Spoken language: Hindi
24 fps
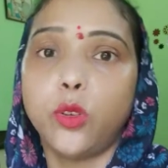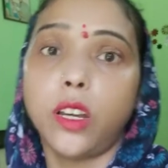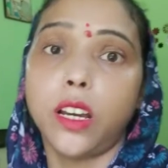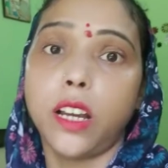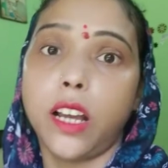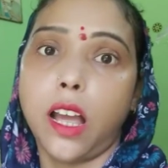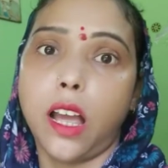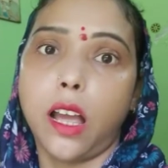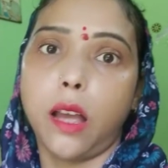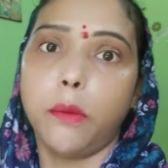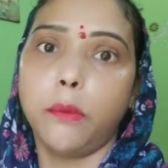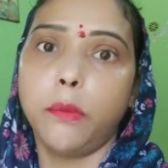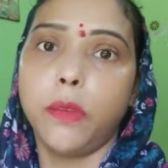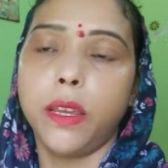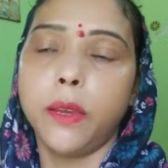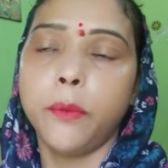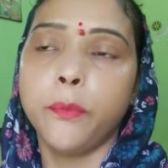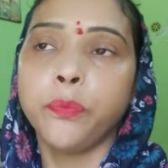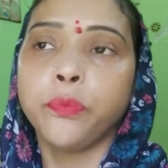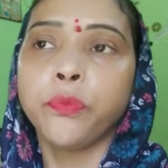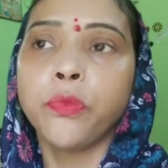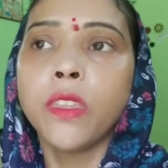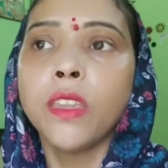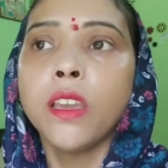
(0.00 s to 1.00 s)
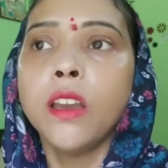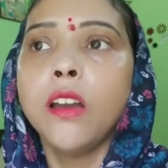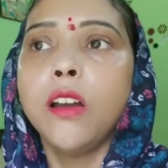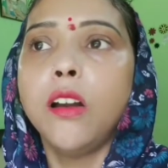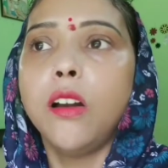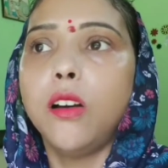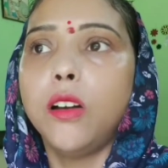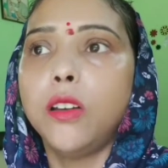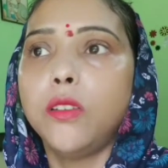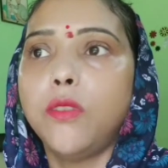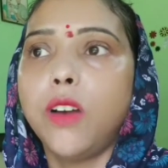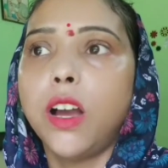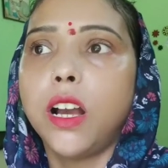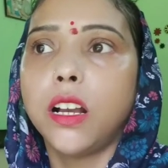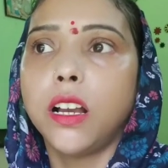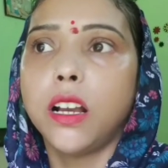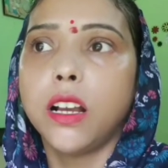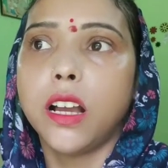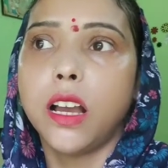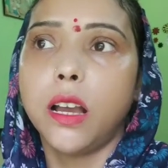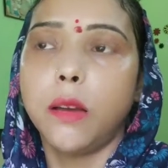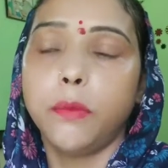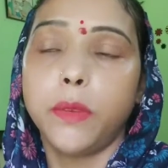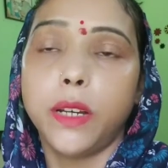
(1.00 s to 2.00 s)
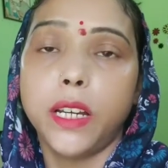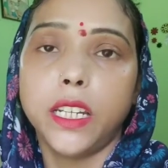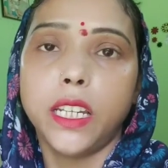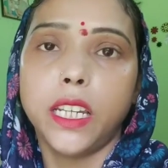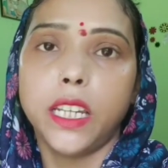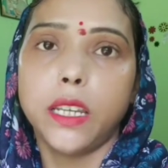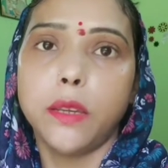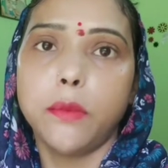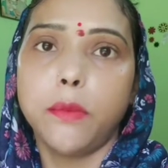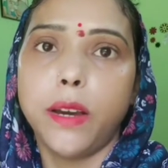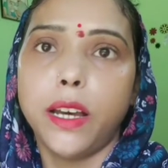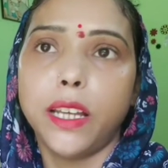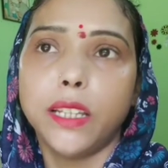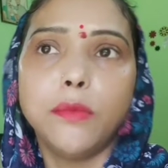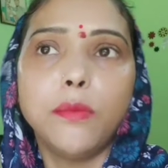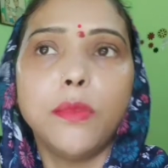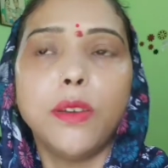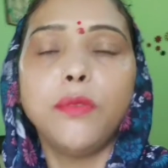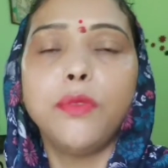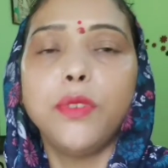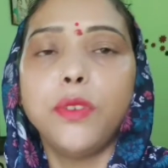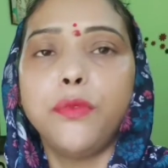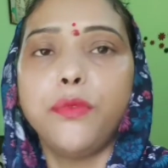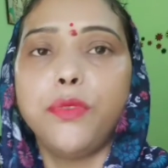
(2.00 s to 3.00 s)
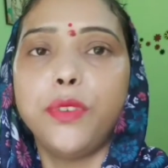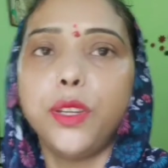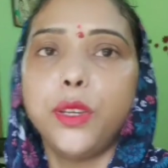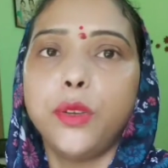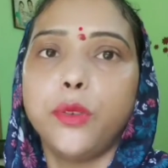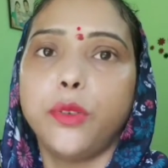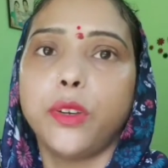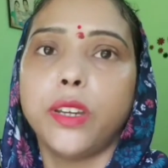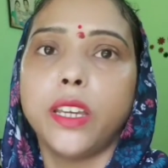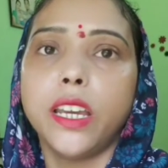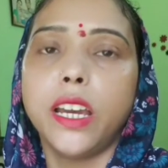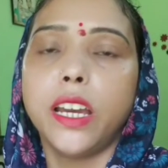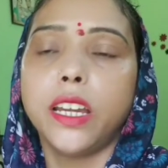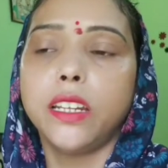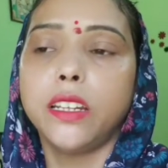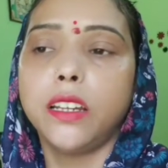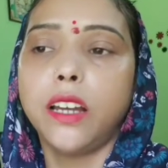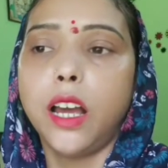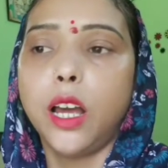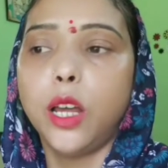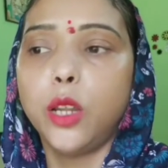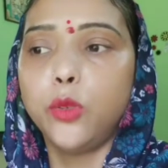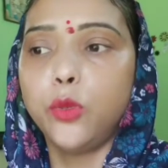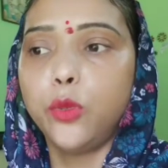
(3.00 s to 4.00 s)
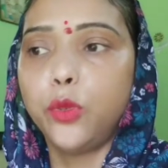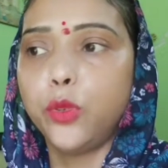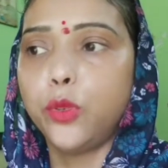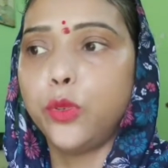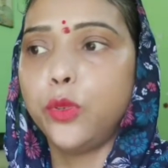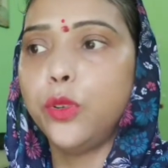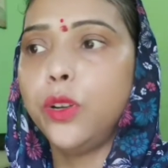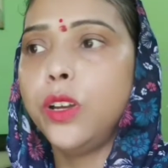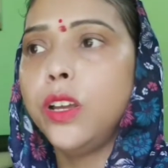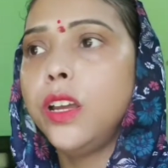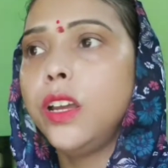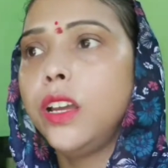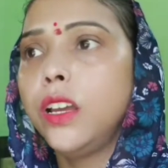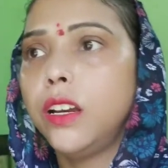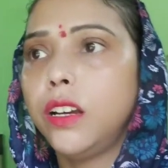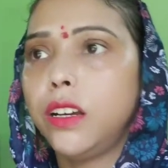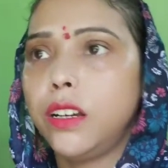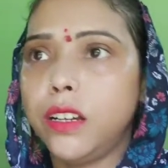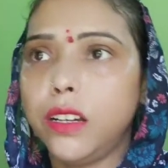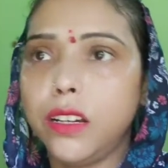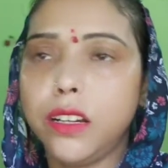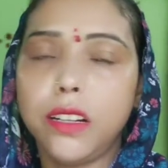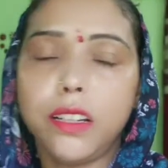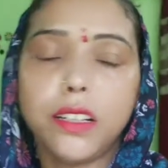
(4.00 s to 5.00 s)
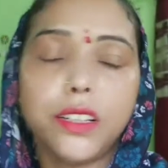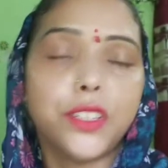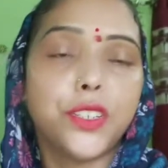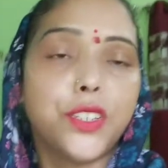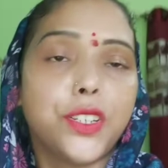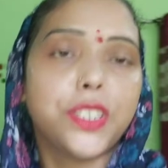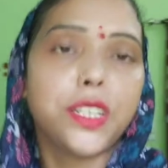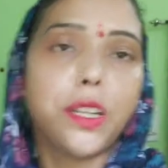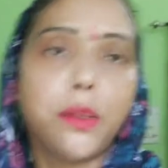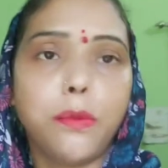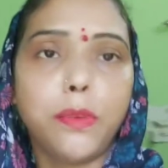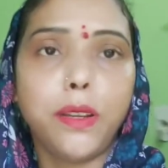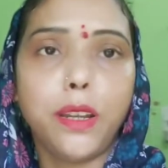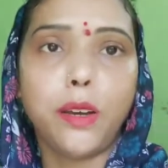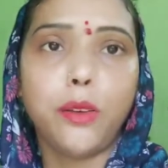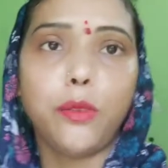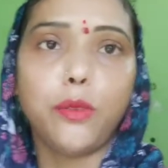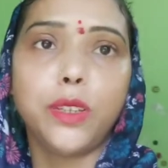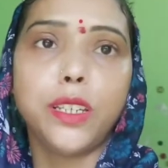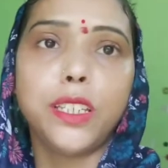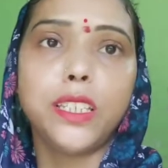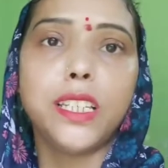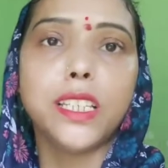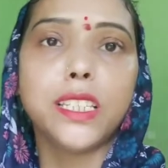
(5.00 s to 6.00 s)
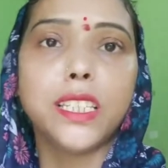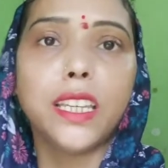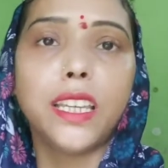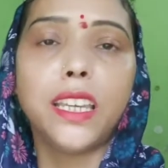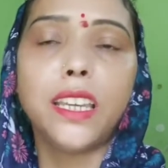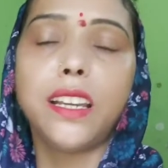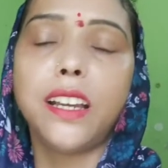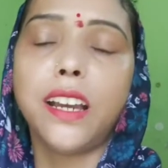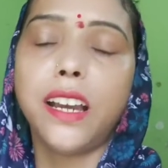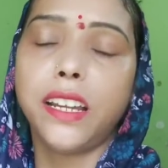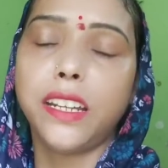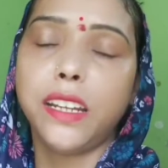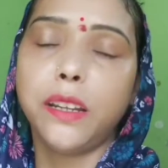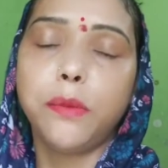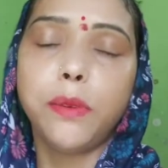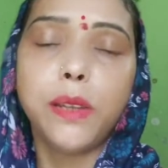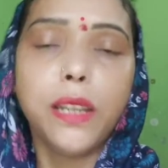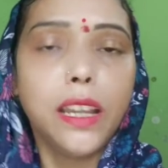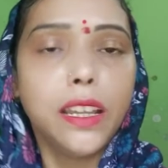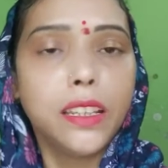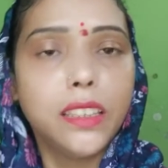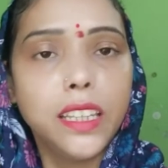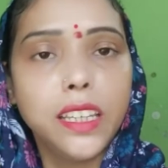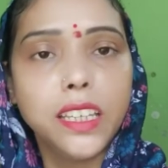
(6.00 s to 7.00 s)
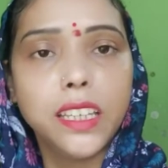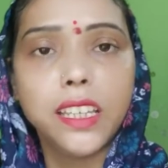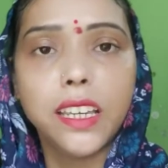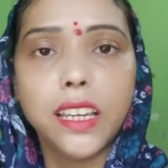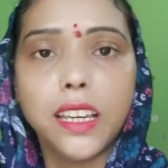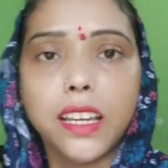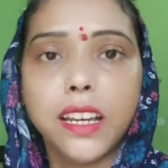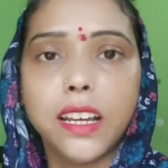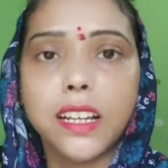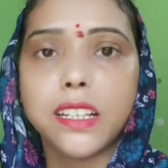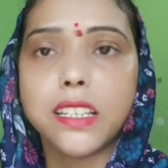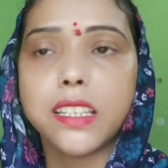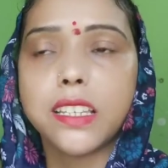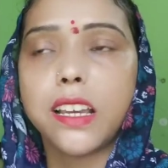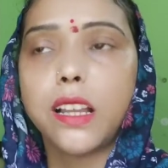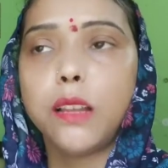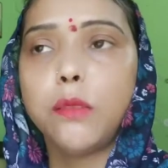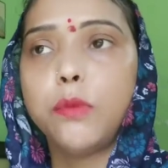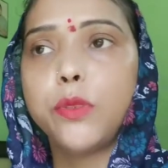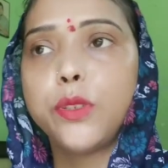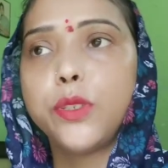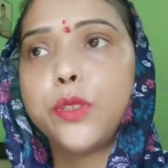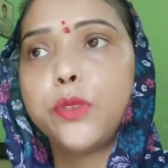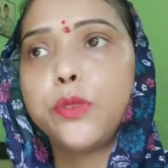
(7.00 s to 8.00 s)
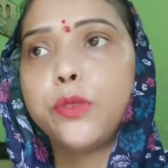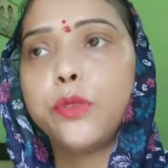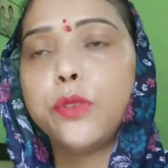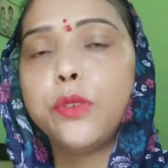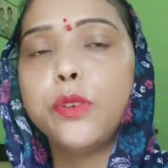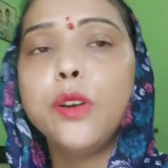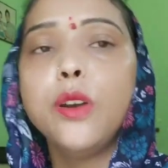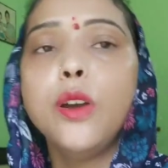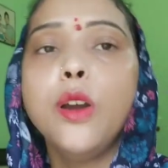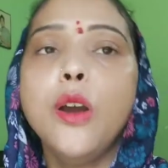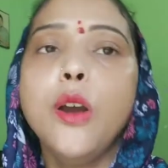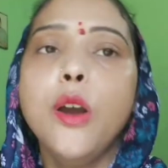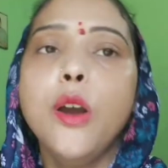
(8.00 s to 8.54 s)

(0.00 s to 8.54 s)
थोड़ा काम है और वहाँ का काम करने के बाद मैं फिर फ्री होकर आरू को कृष्णा बनाऊँगी जैसे कि काना बनाते ही हैं हर साल बच्चों को